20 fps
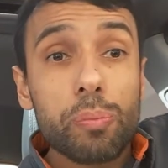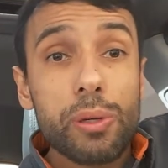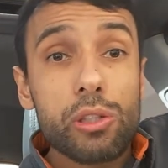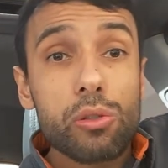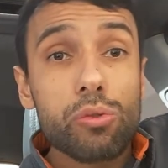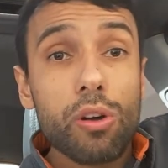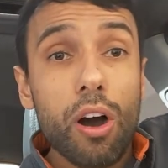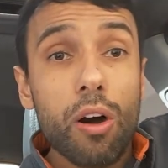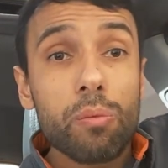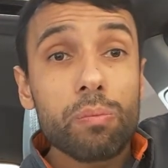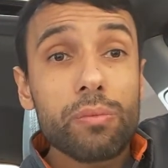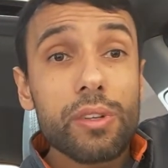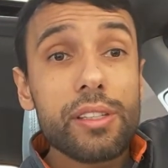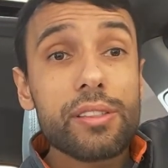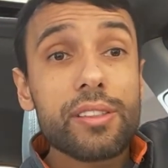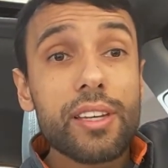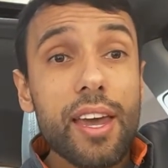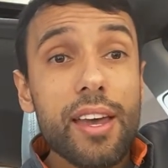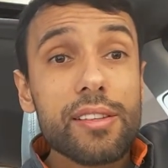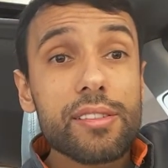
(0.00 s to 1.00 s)
pessoal.
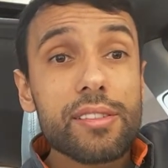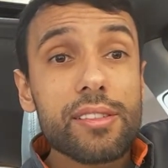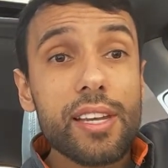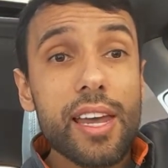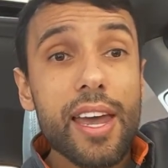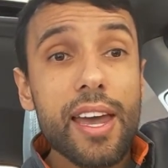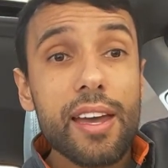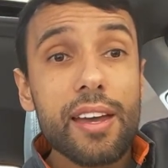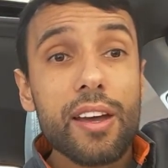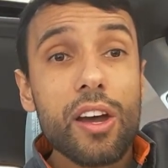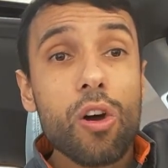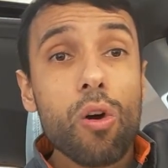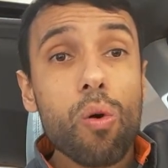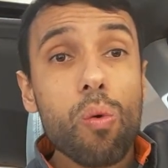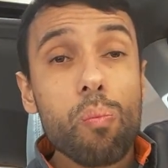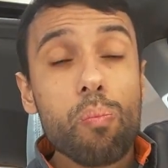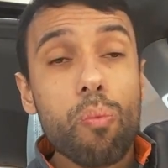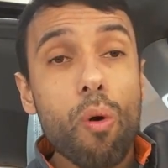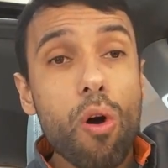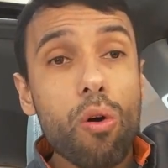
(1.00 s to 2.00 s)
Esquecer
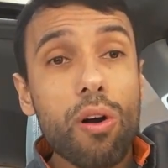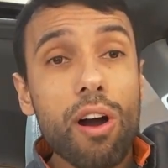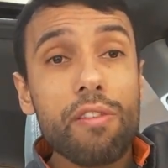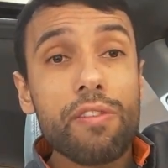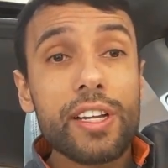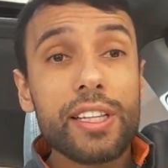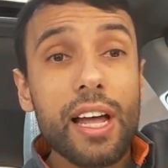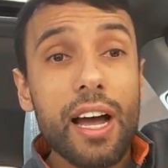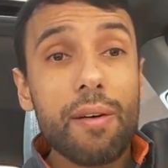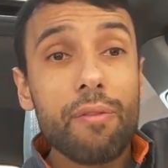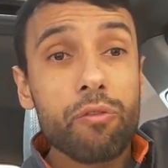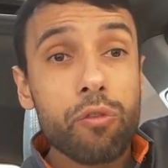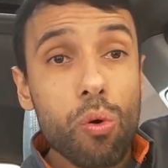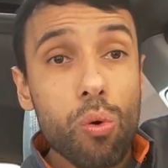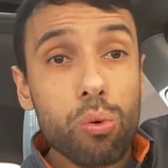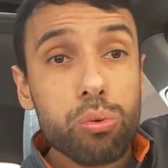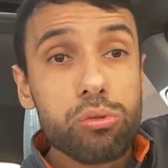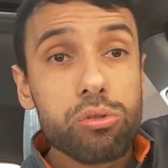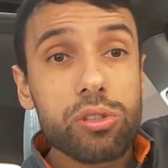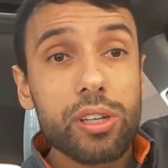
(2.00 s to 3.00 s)
um pouco a venda
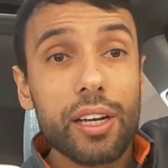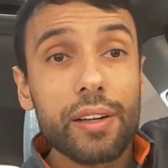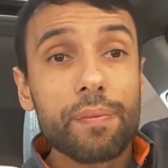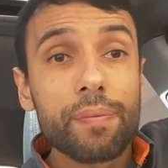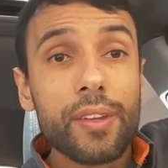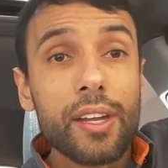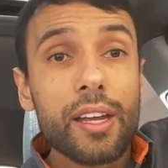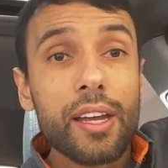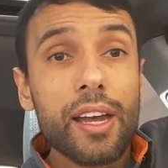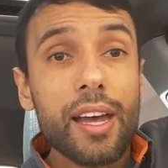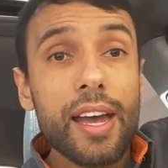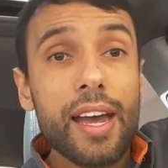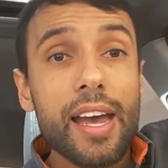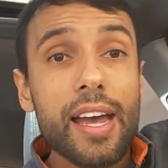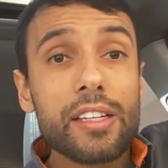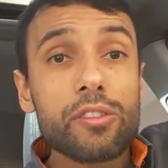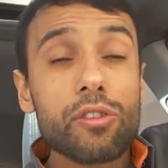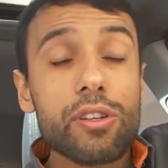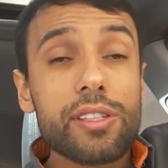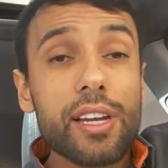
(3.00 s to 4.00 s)
avulsa.
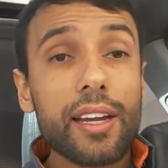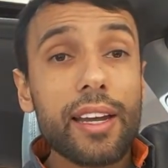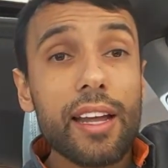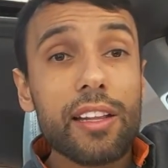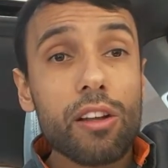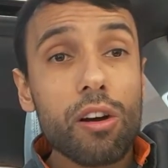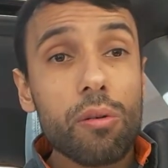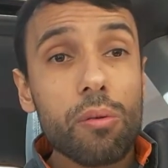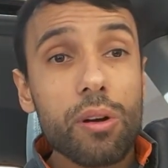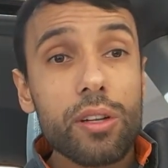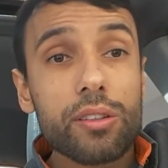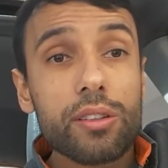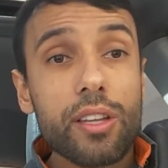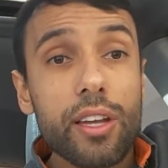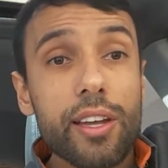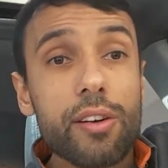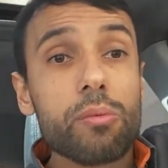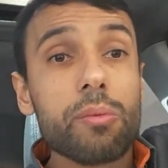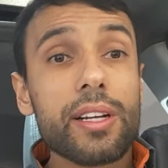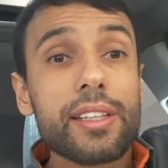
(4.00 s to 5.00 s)
É, se você quer
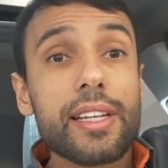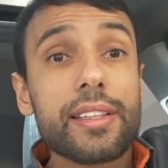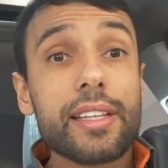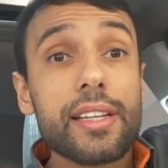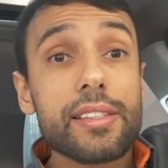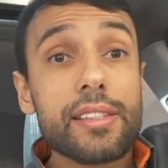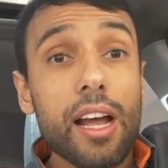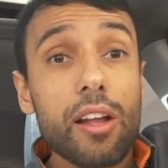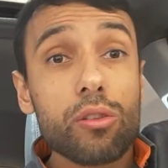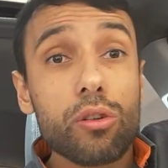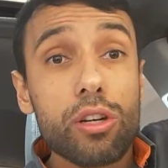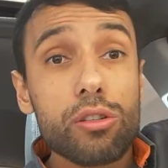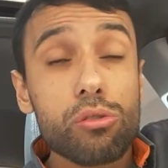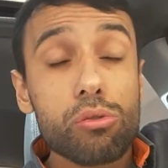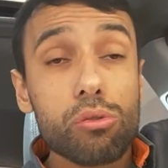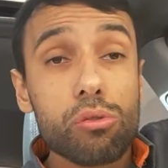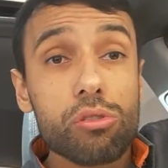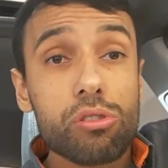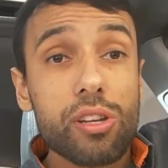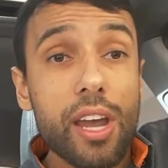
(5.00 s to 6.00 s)
ter uma detetizadora de
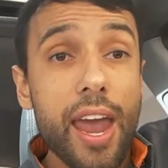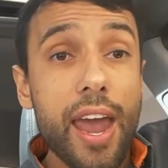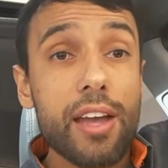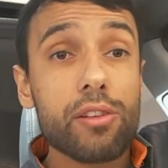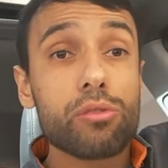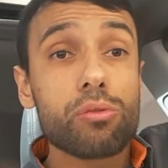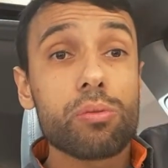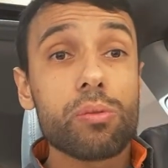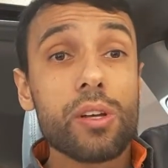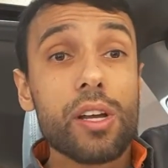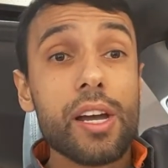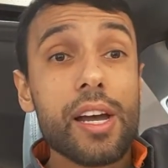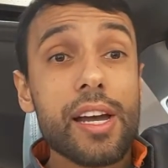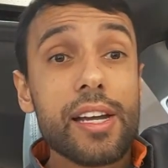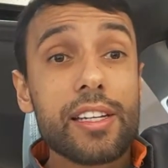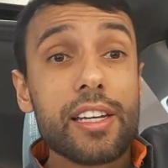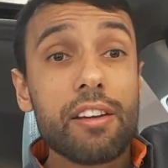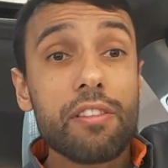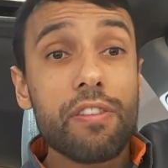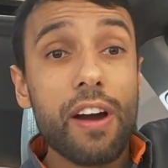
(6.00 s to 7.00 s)
sucesso
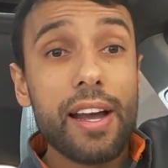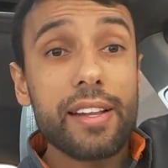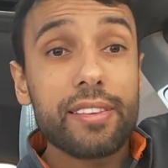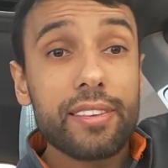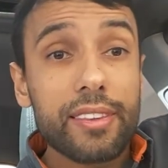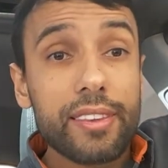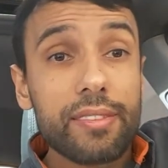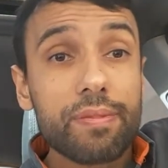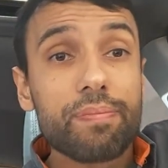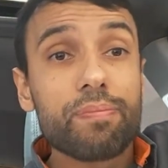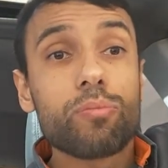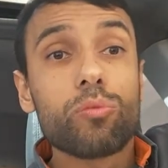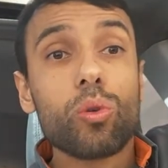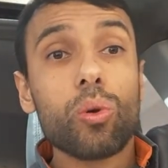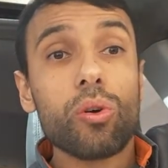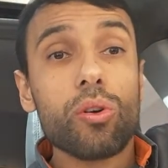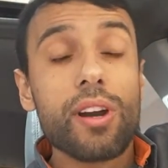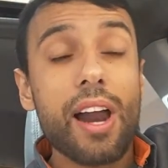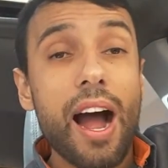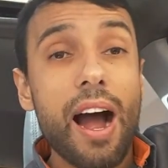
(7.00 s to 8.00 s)
que vai
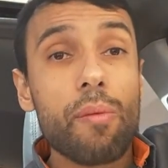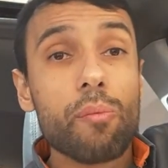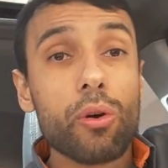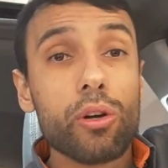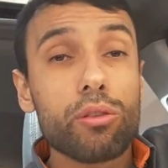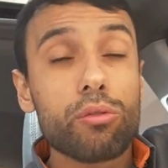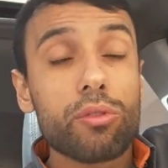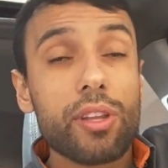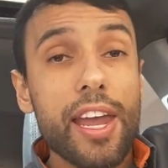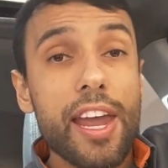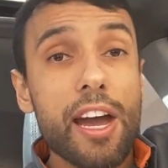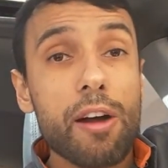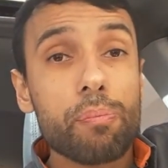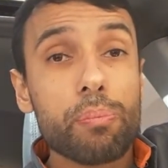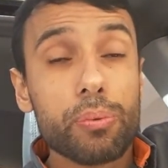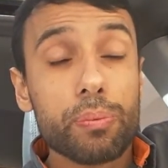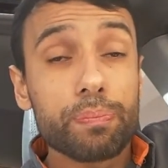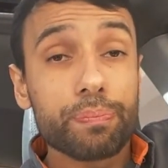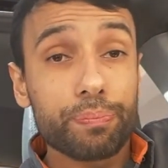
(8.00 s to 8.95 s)
durar muito tempo,